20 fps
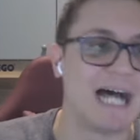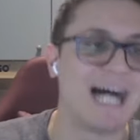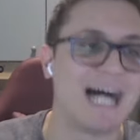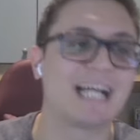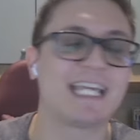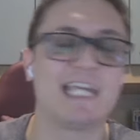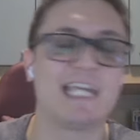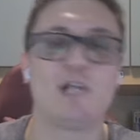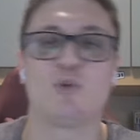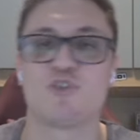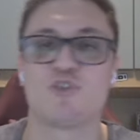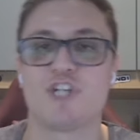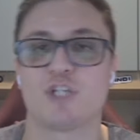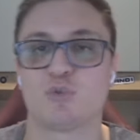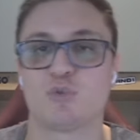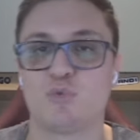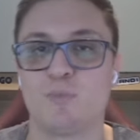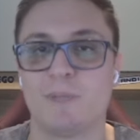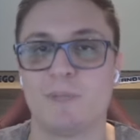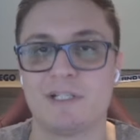Ha anche
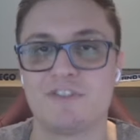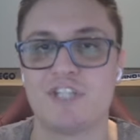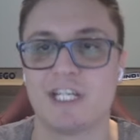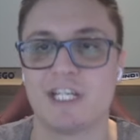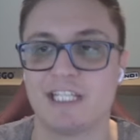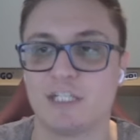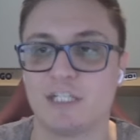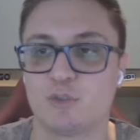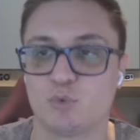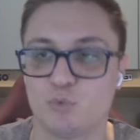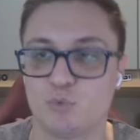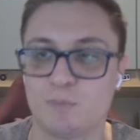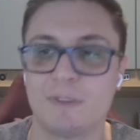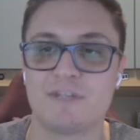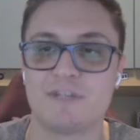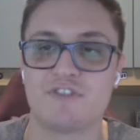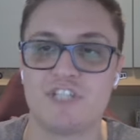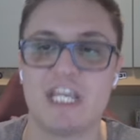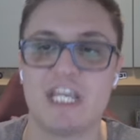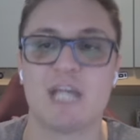elogiato Duplessis, ha detto
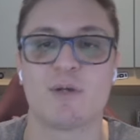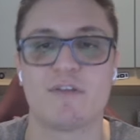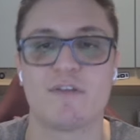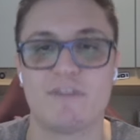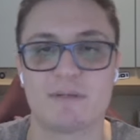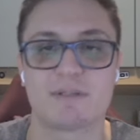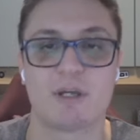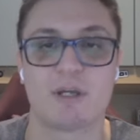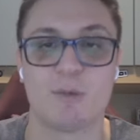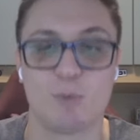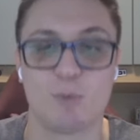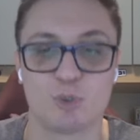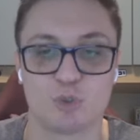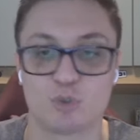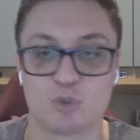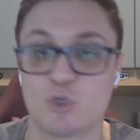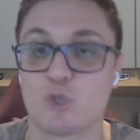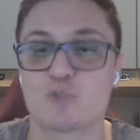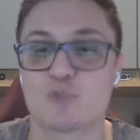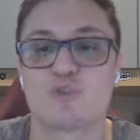Duplessis è un avversario
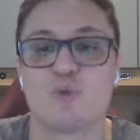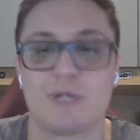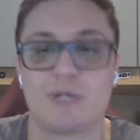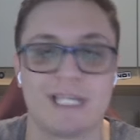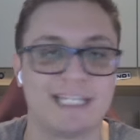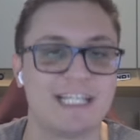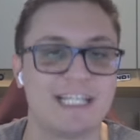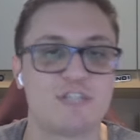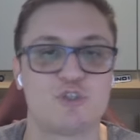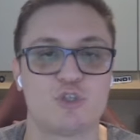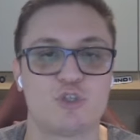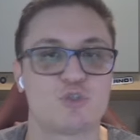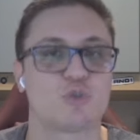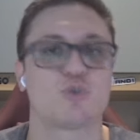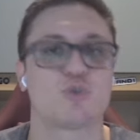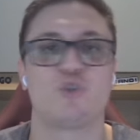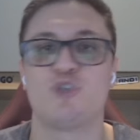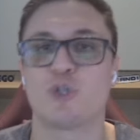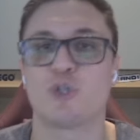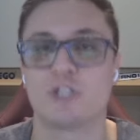molto tosto e adesso è
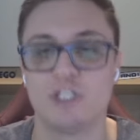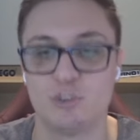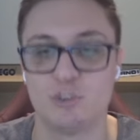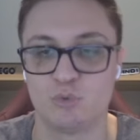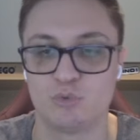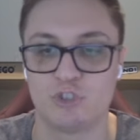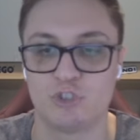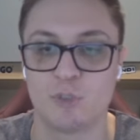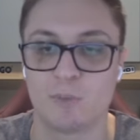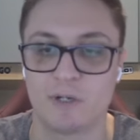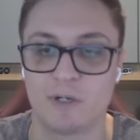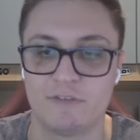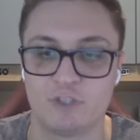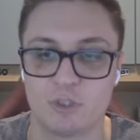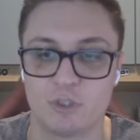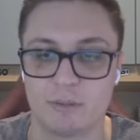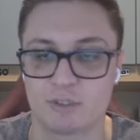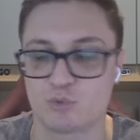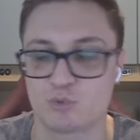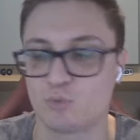sotto gli occhi di tutti dopo la
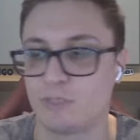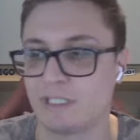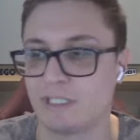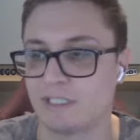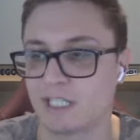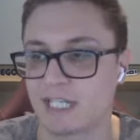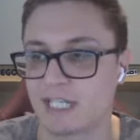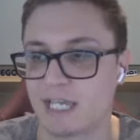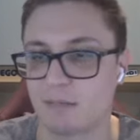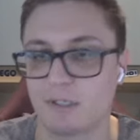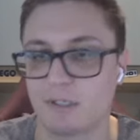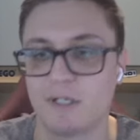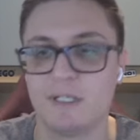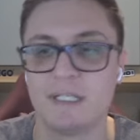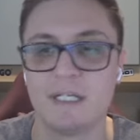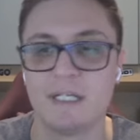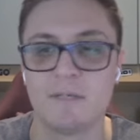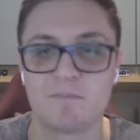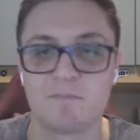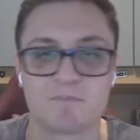vittoria su Whittaker,
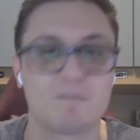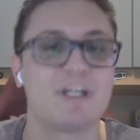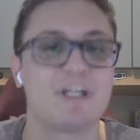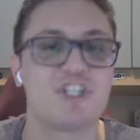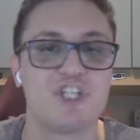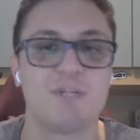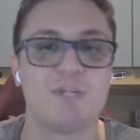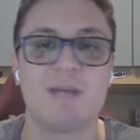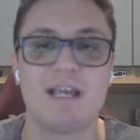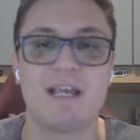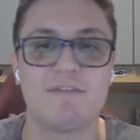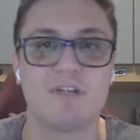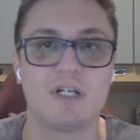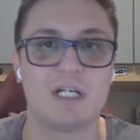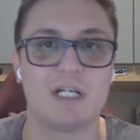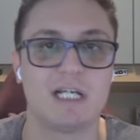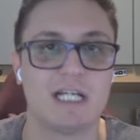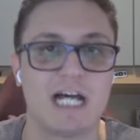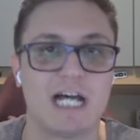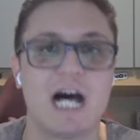ma
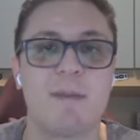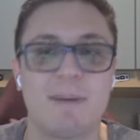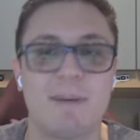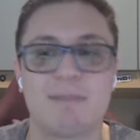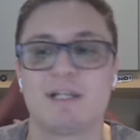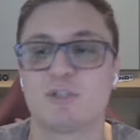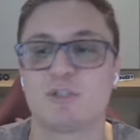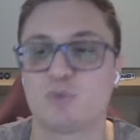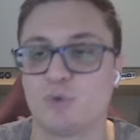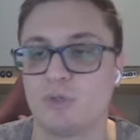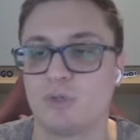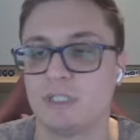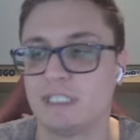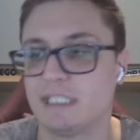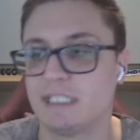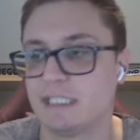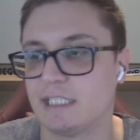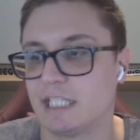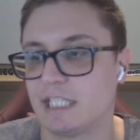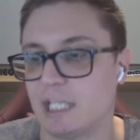Cimer ha parlato
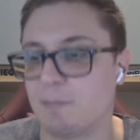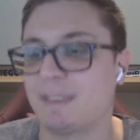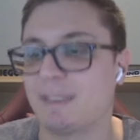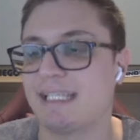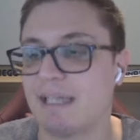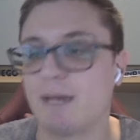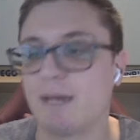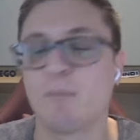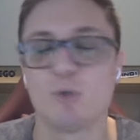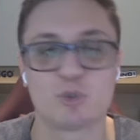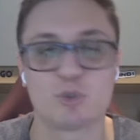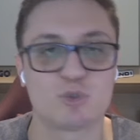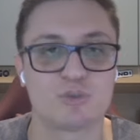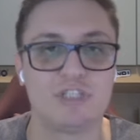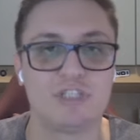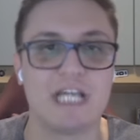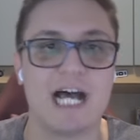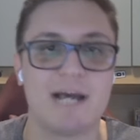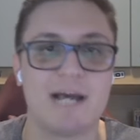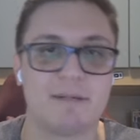in maniera molto
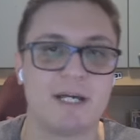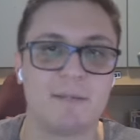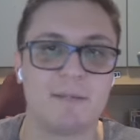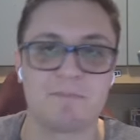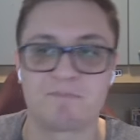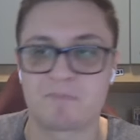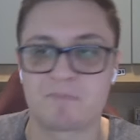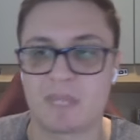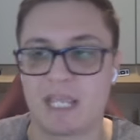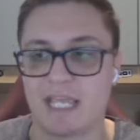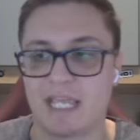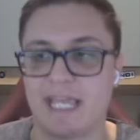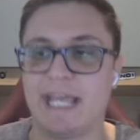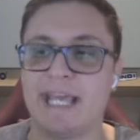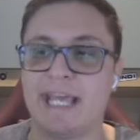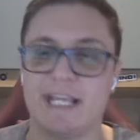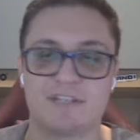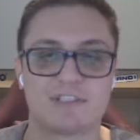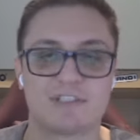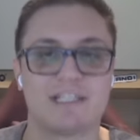chiara
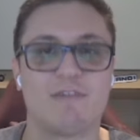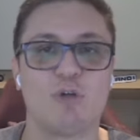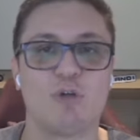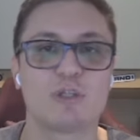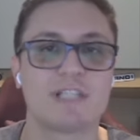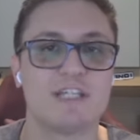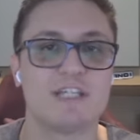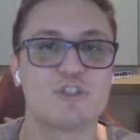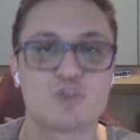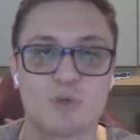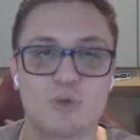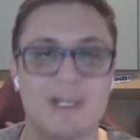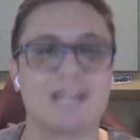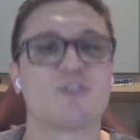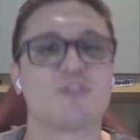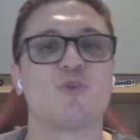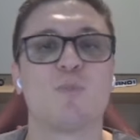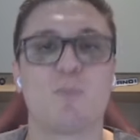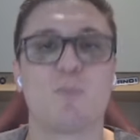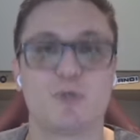e stavolta
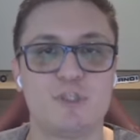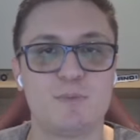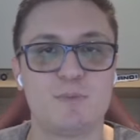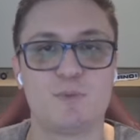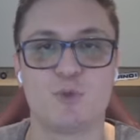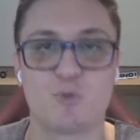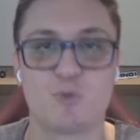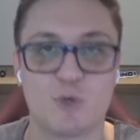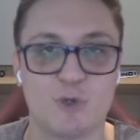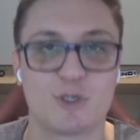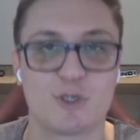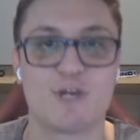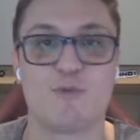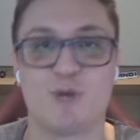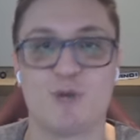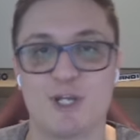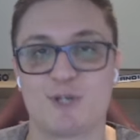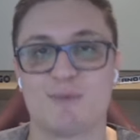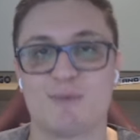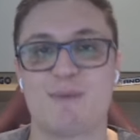isolando un po' di più quello che
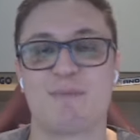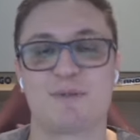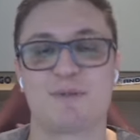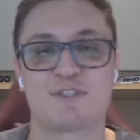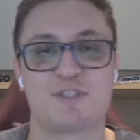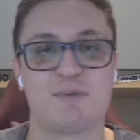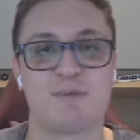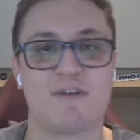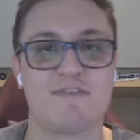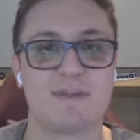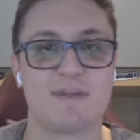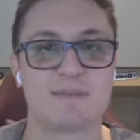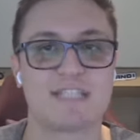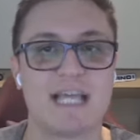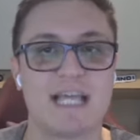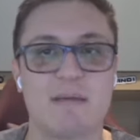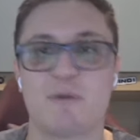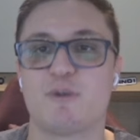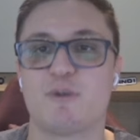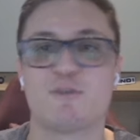vuole come prossimo
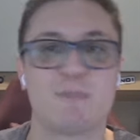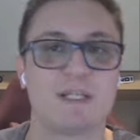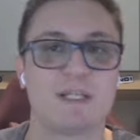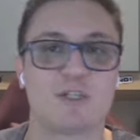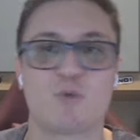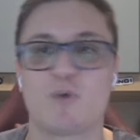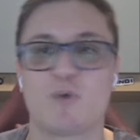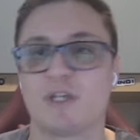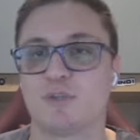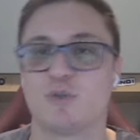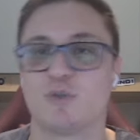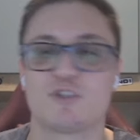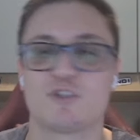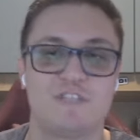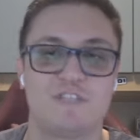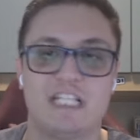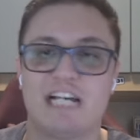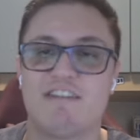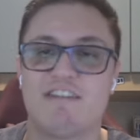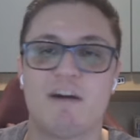avversario rispetto a quando
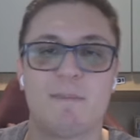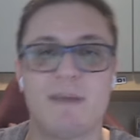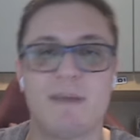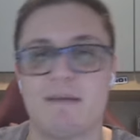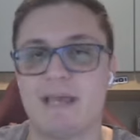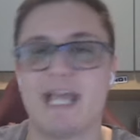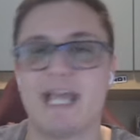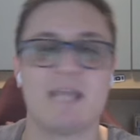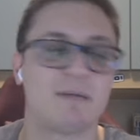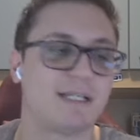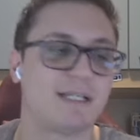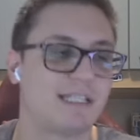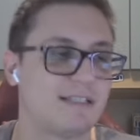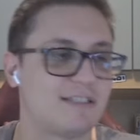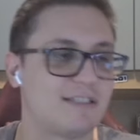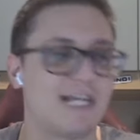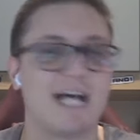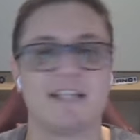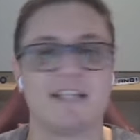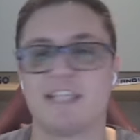sfidava Pereira,
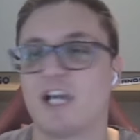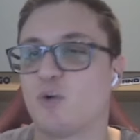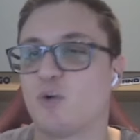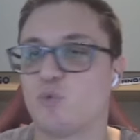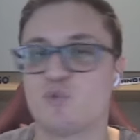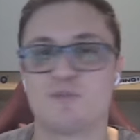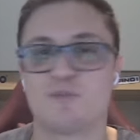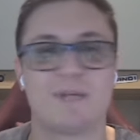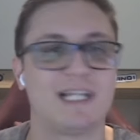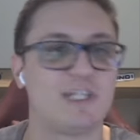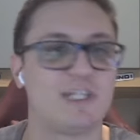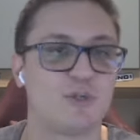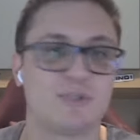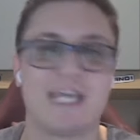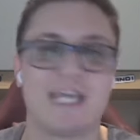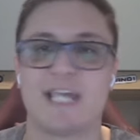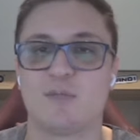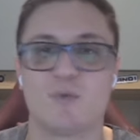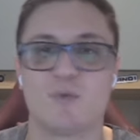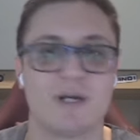Desania, Usman,
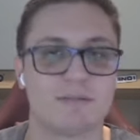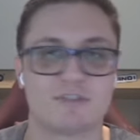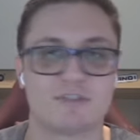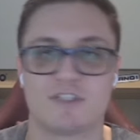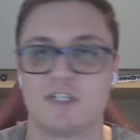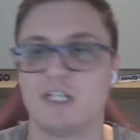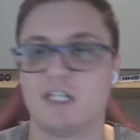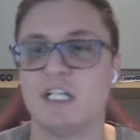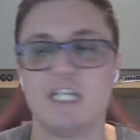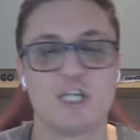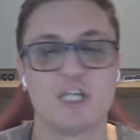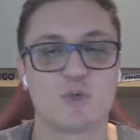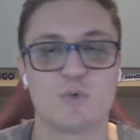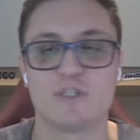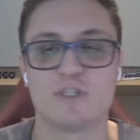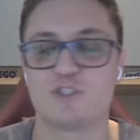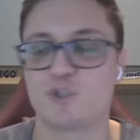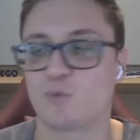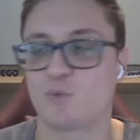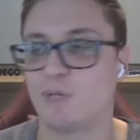Leon Edwards,
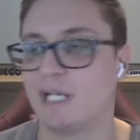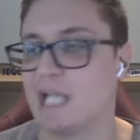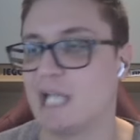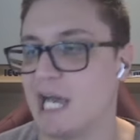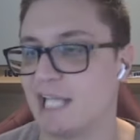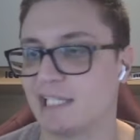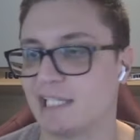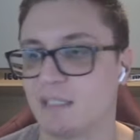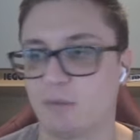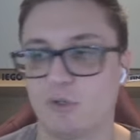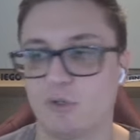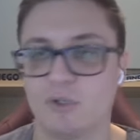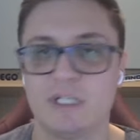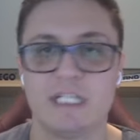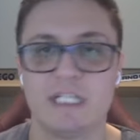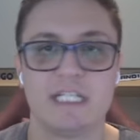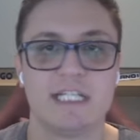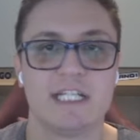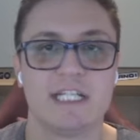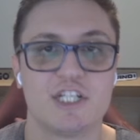questo e quell'altro,
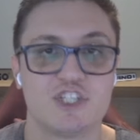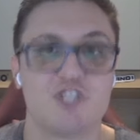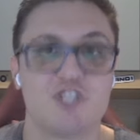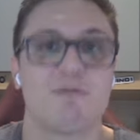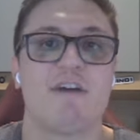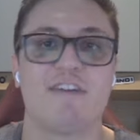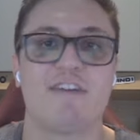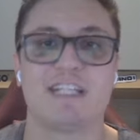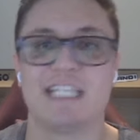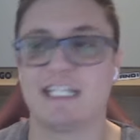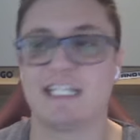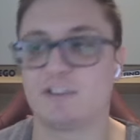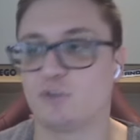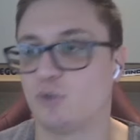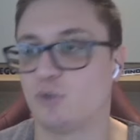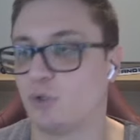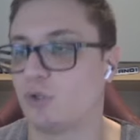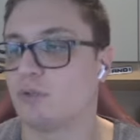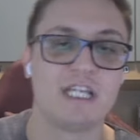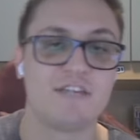ci aveva
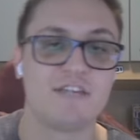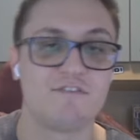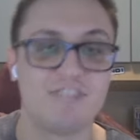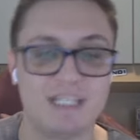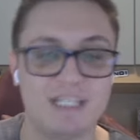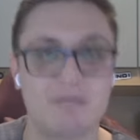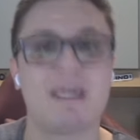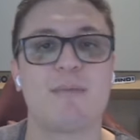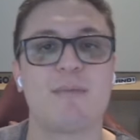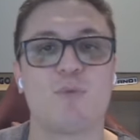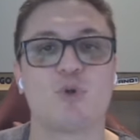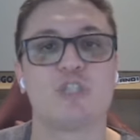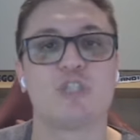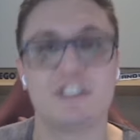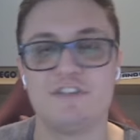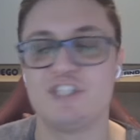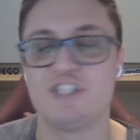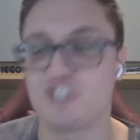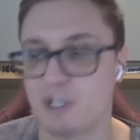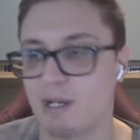detto vedremo
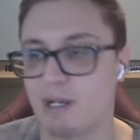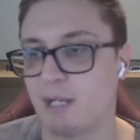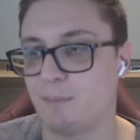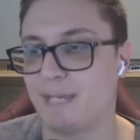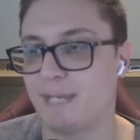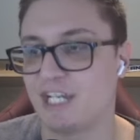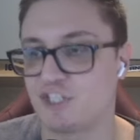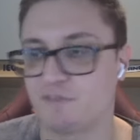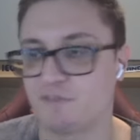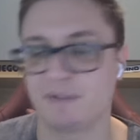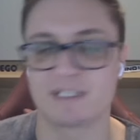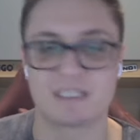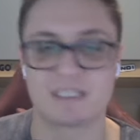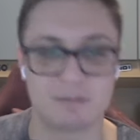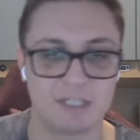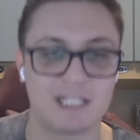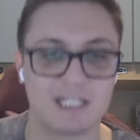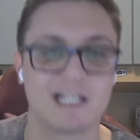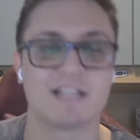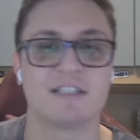chi vincerà il match fra
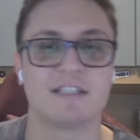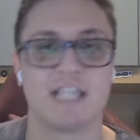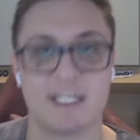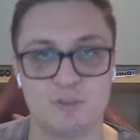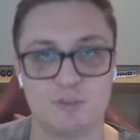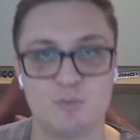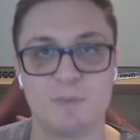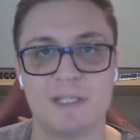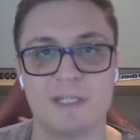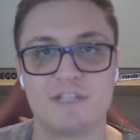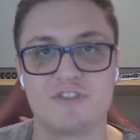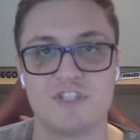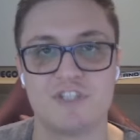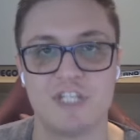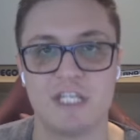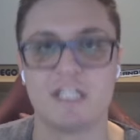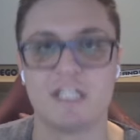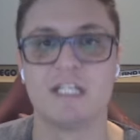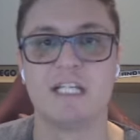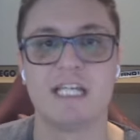Strickland e
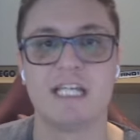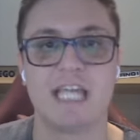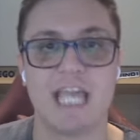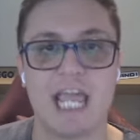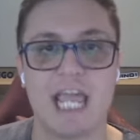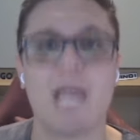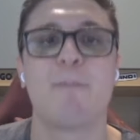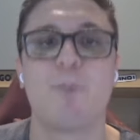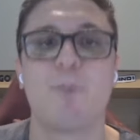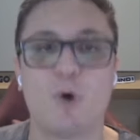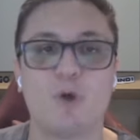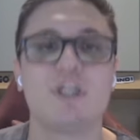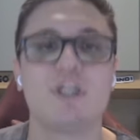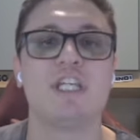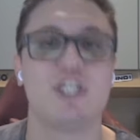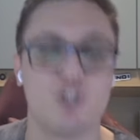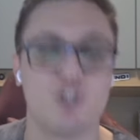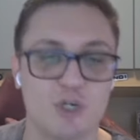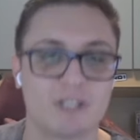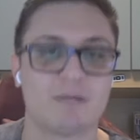Duplessis e
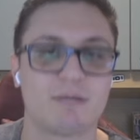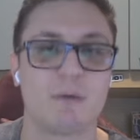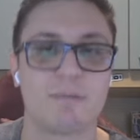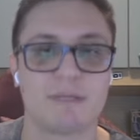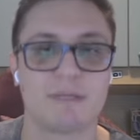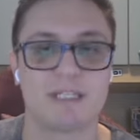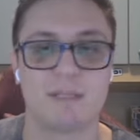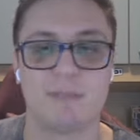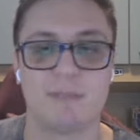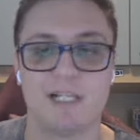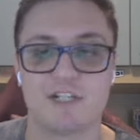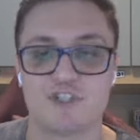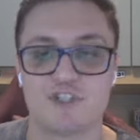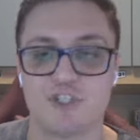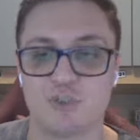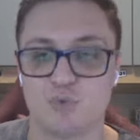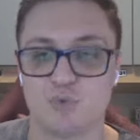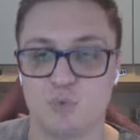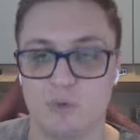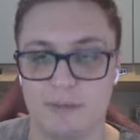poi io andrò a prendermi la
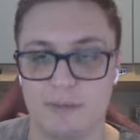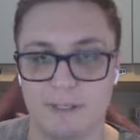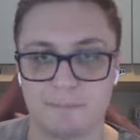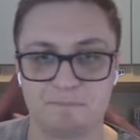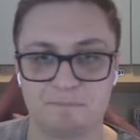cintura.